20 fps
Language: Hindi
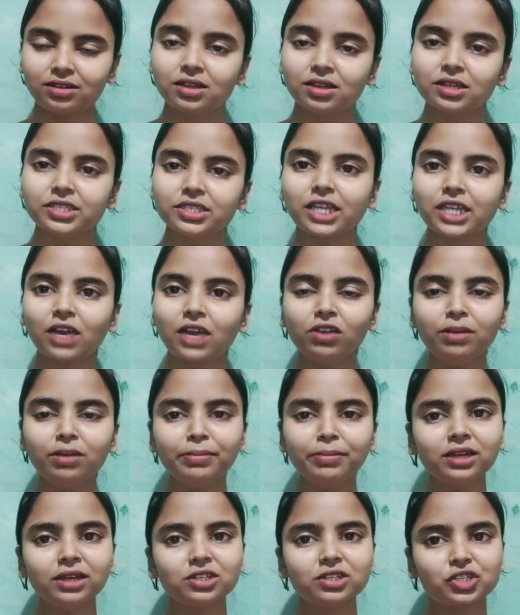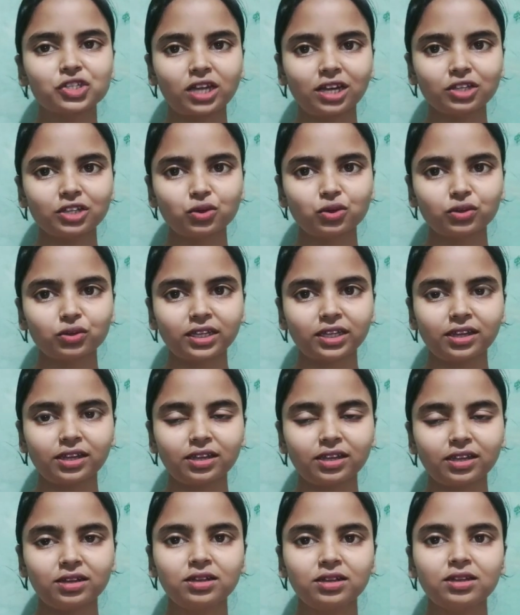चावल में स्टार्च होता है
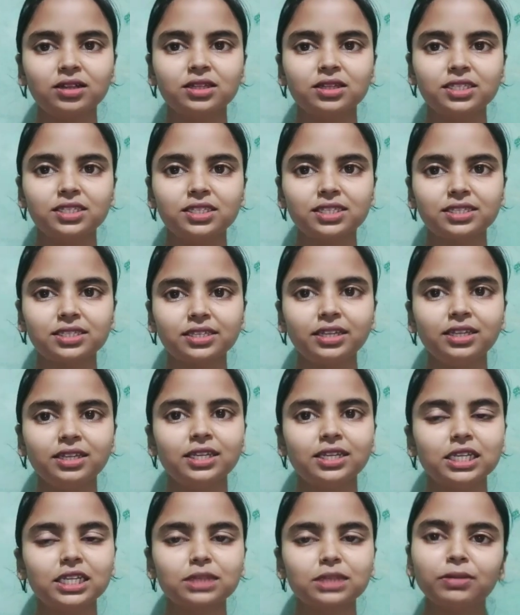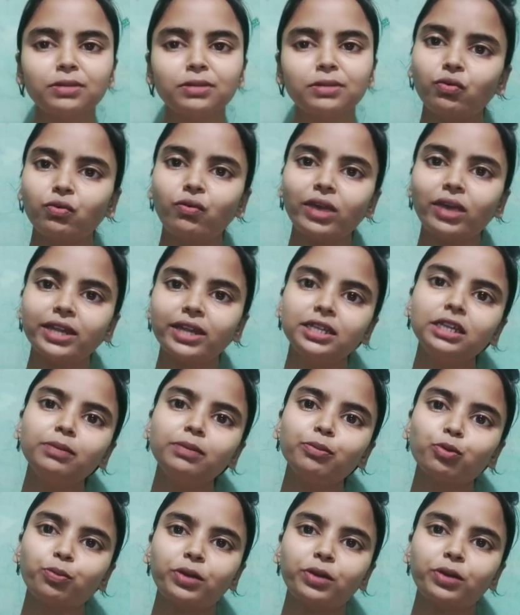जिससे इसमें वाइटनिंग
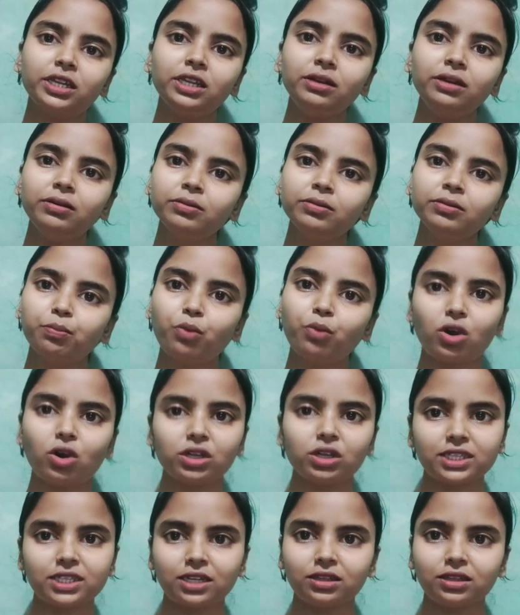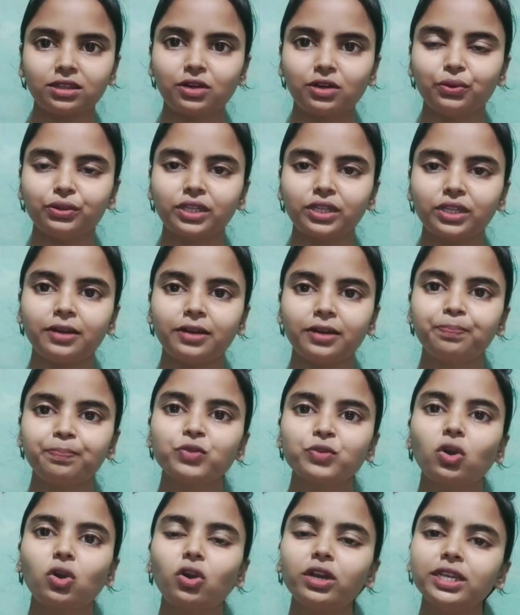प्रॉपर्टी बहुत ज़्यादा होता है
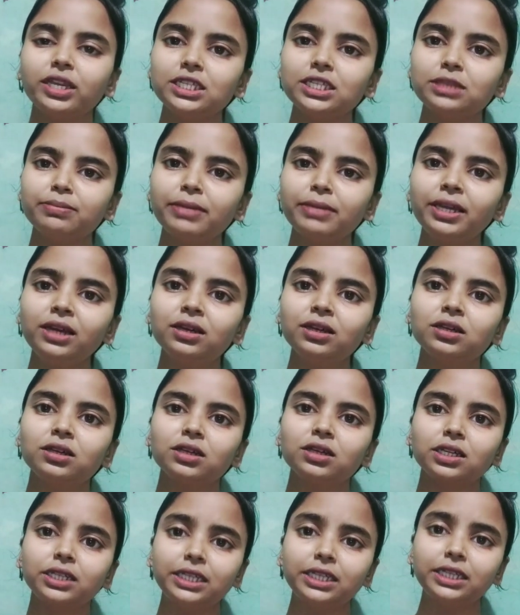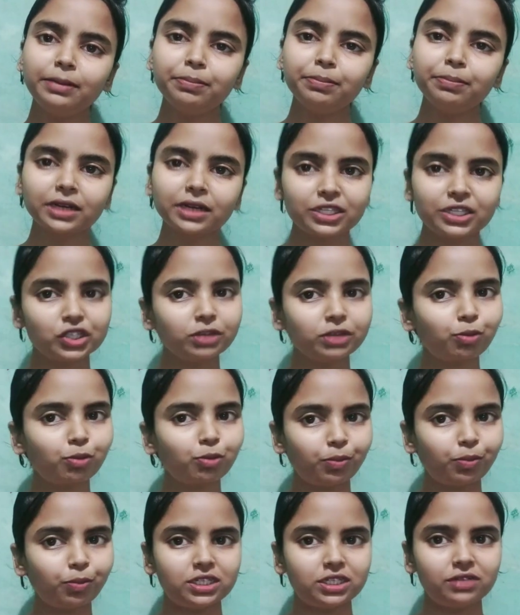और इसमें डीप क्लिनजिंग
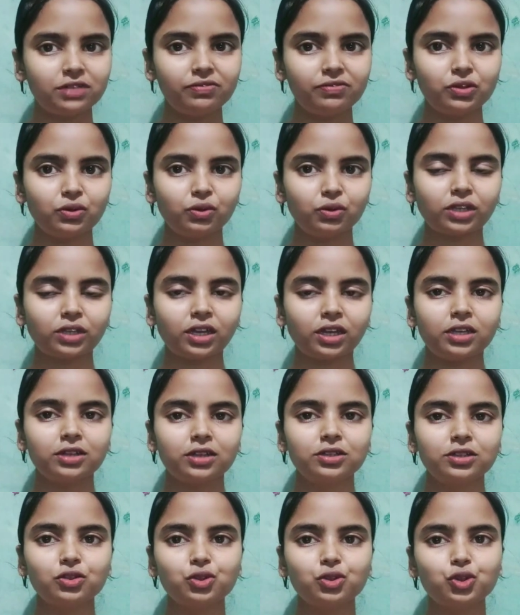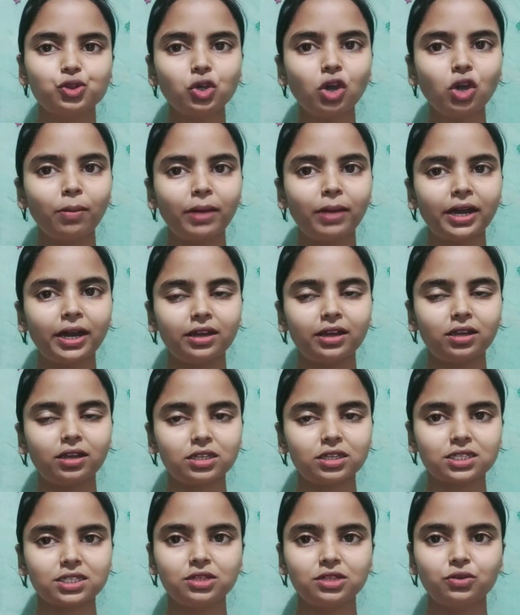प्रॉपर्टी भी होता है जो हमारे
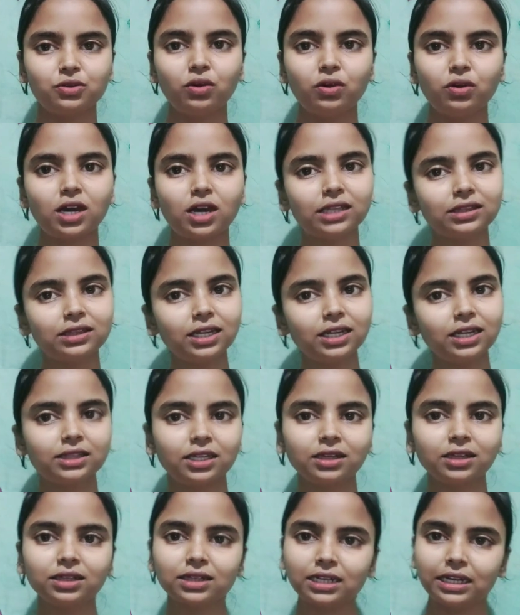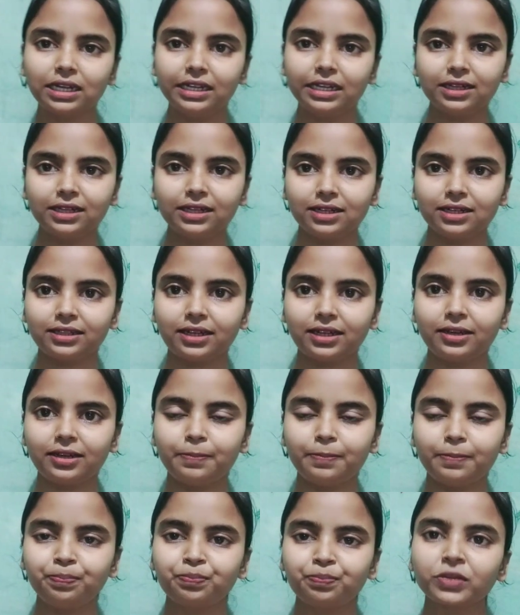स्किन को अंदर तक क्लीन करता है
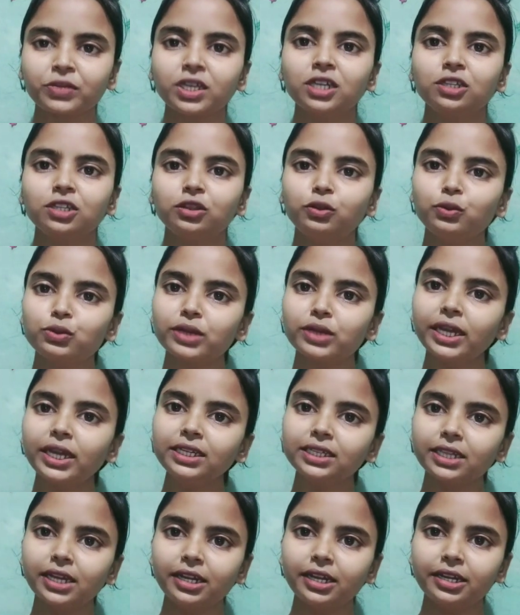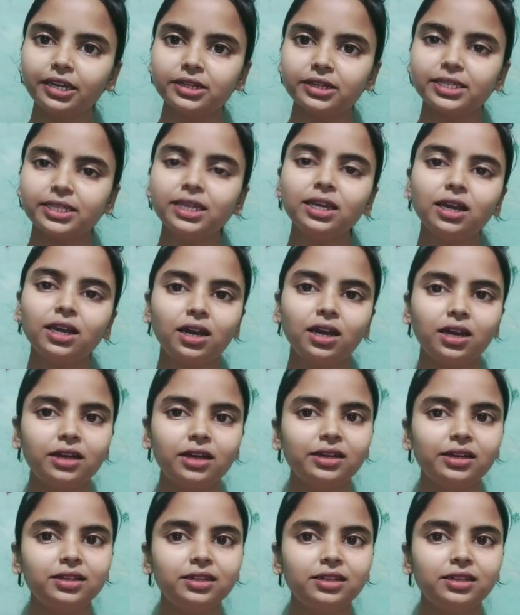दूसरा इंग्रेडिएंट्स है हनी